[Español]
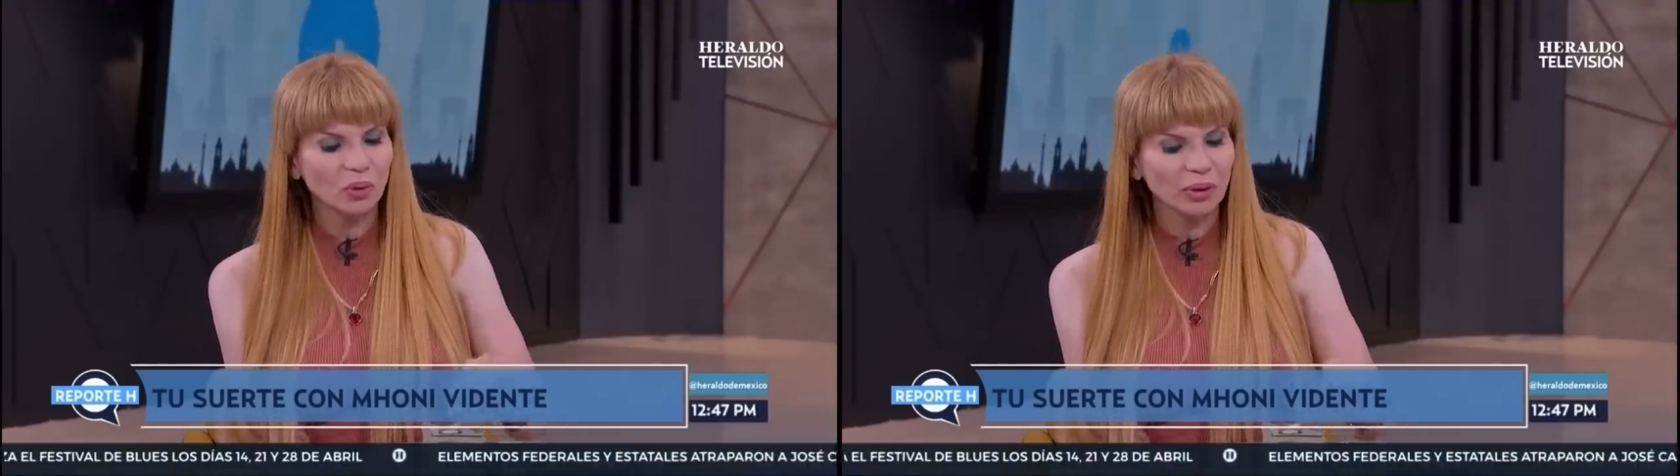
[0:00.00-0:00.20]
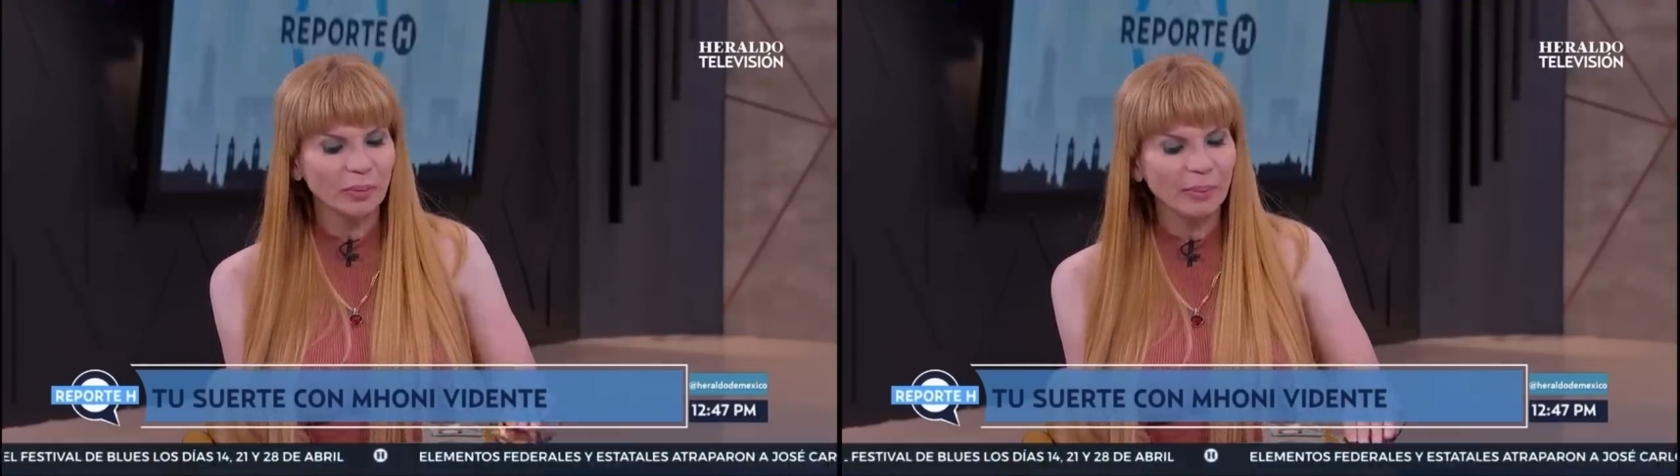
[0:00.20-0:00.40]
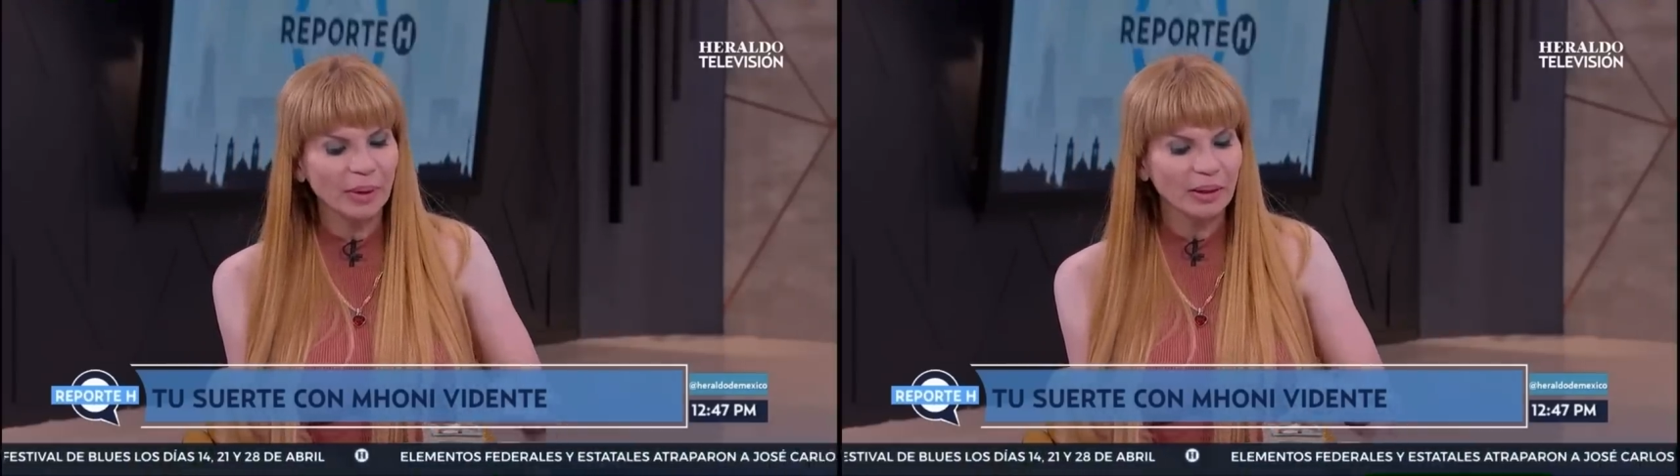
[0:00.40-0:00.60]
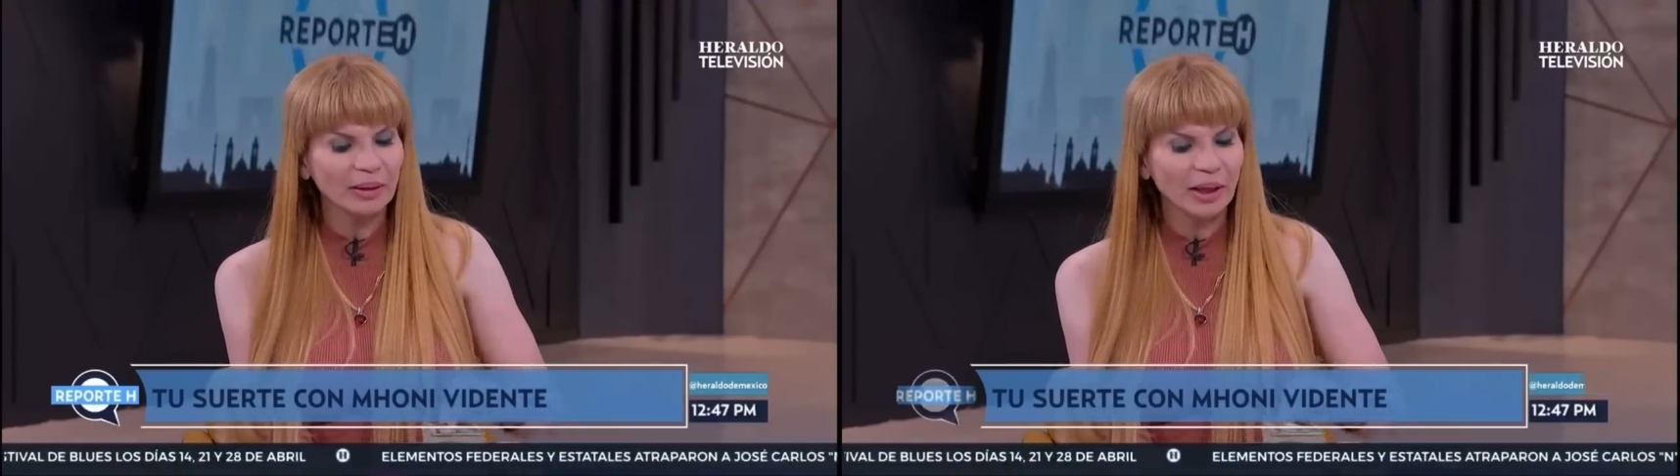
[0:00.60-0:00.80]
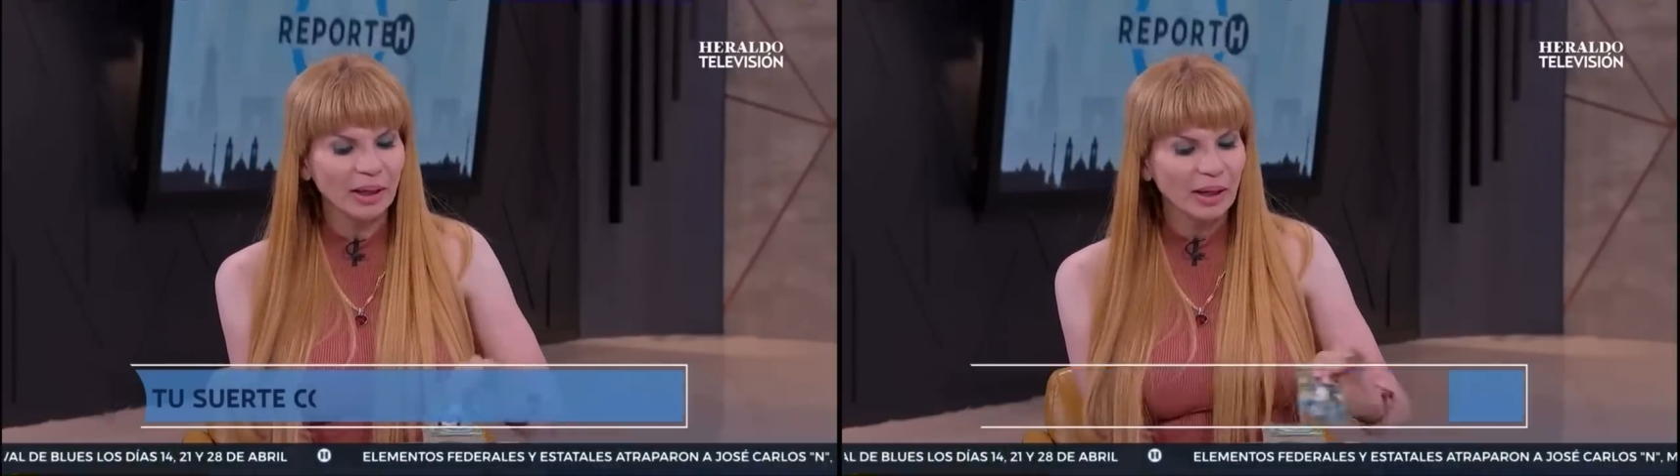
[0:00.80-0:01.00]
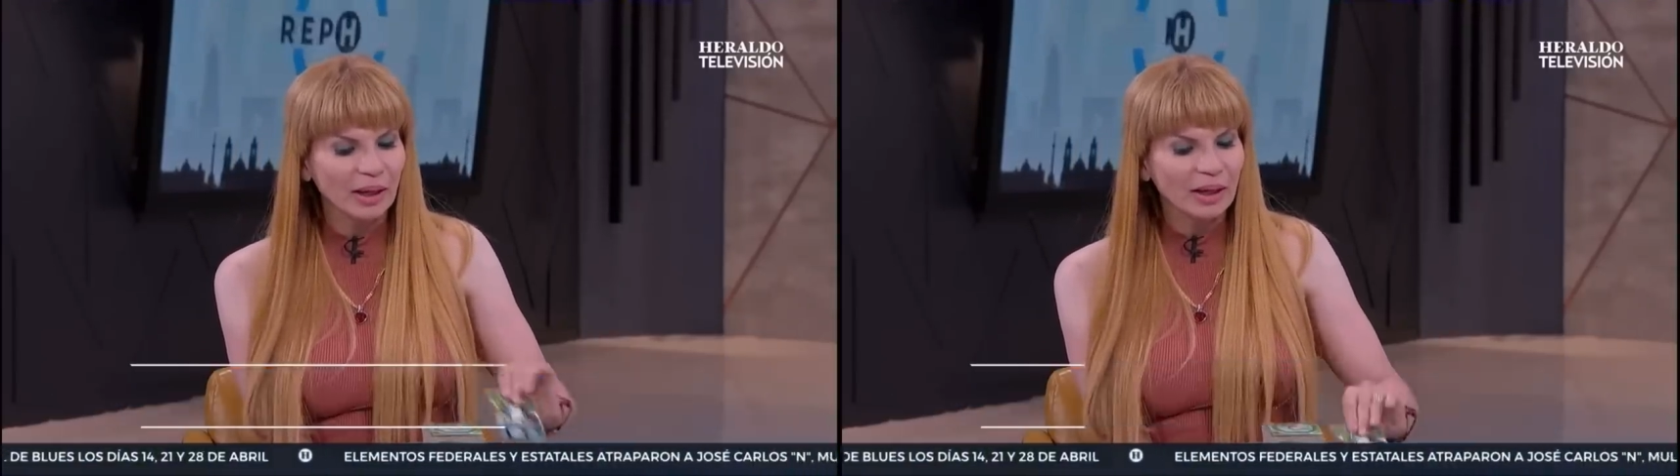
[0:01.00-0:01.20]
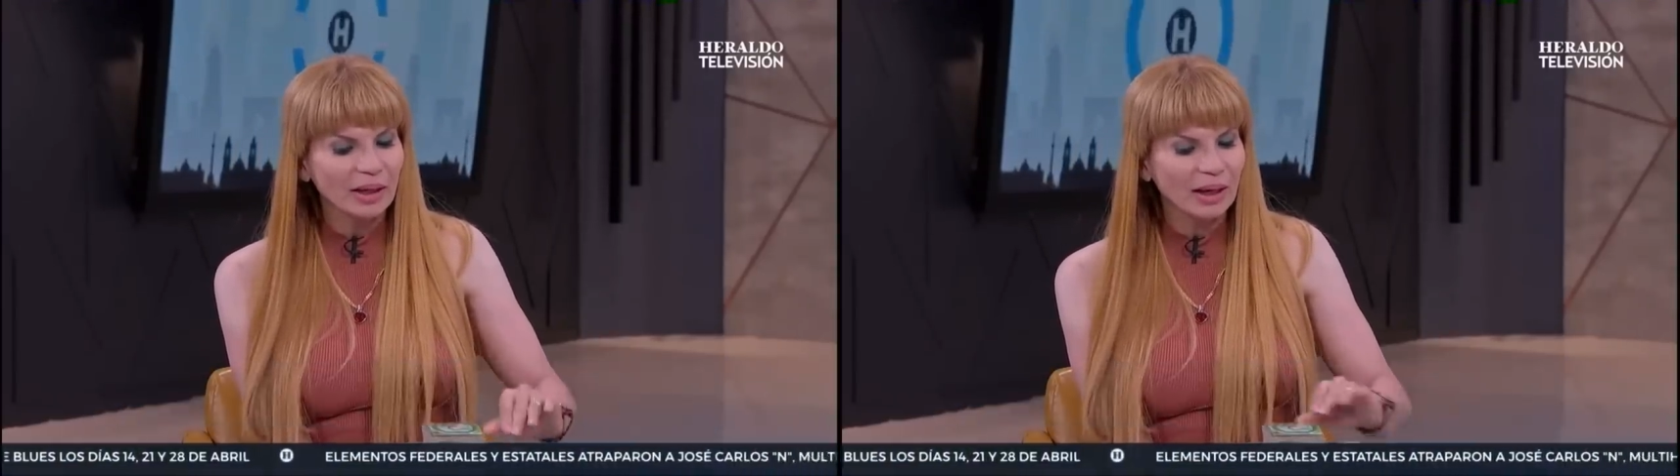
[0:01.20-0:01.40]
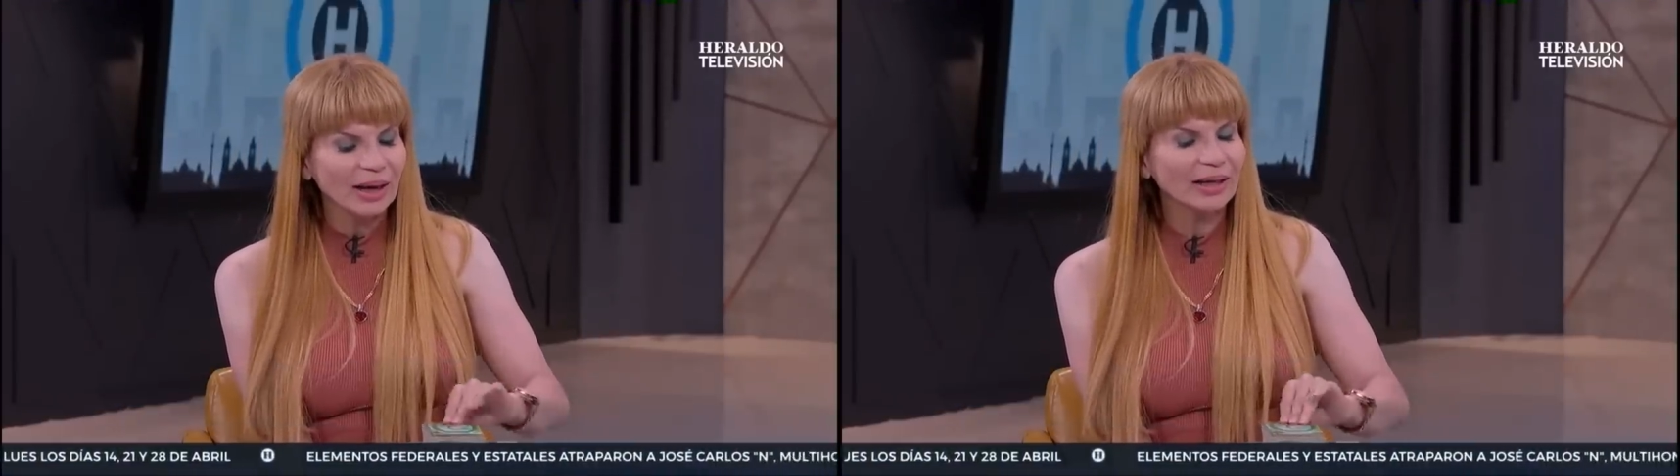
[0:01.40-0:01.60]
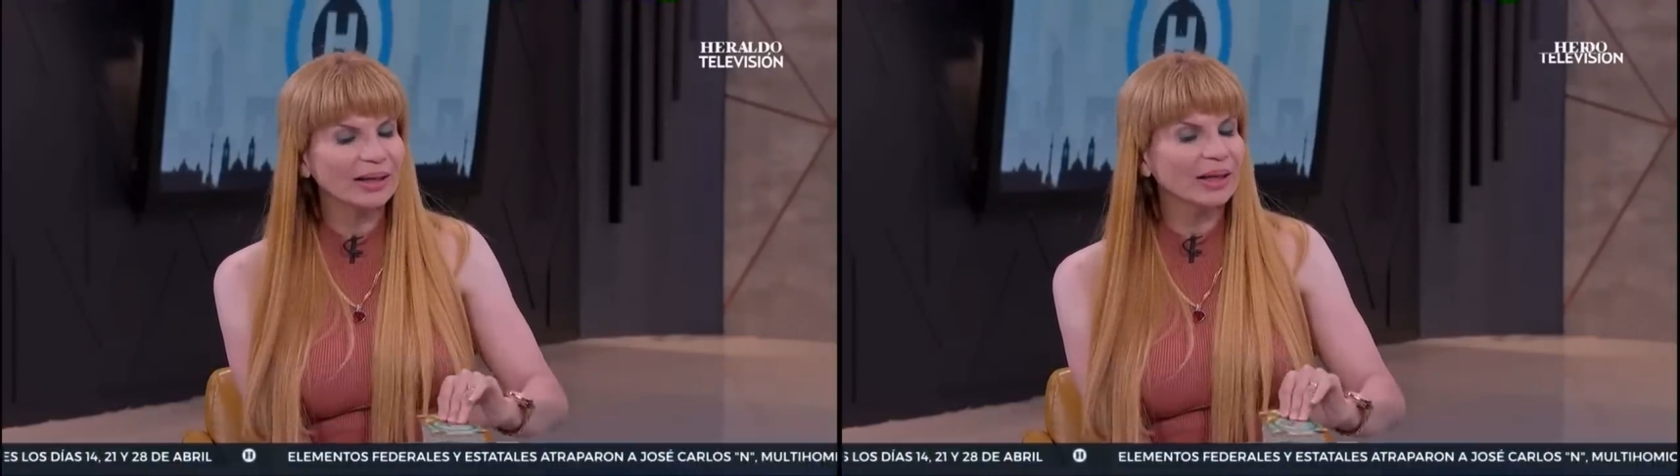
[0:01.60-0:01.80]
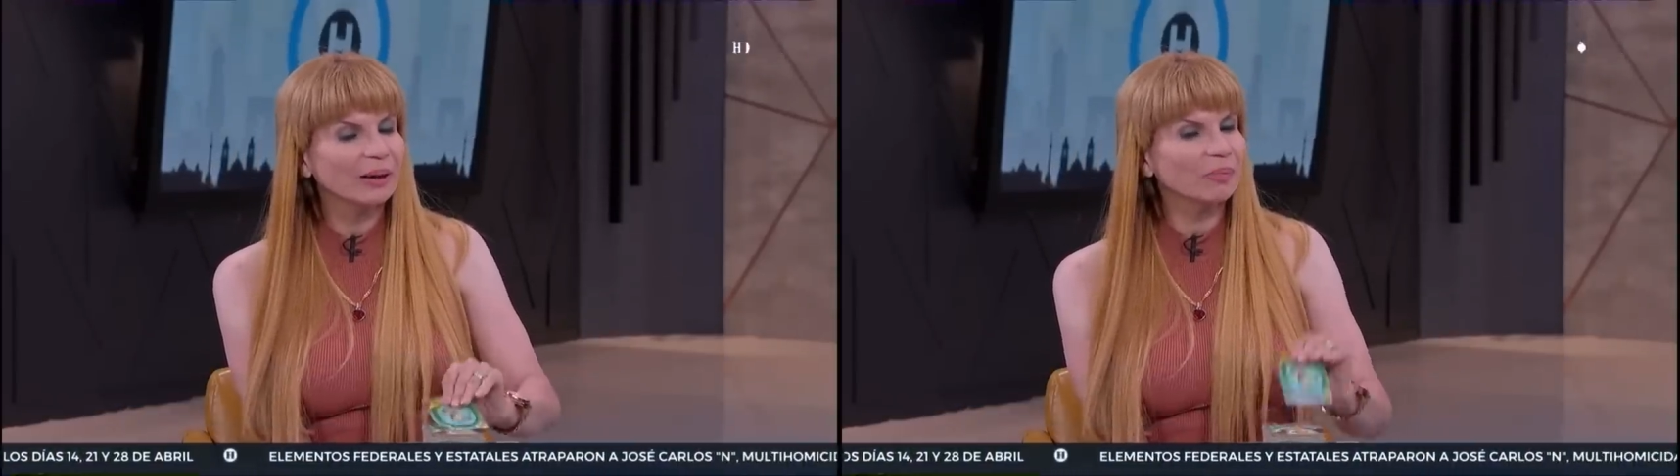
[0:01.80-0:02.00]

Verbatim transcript: últimamente y que la gente de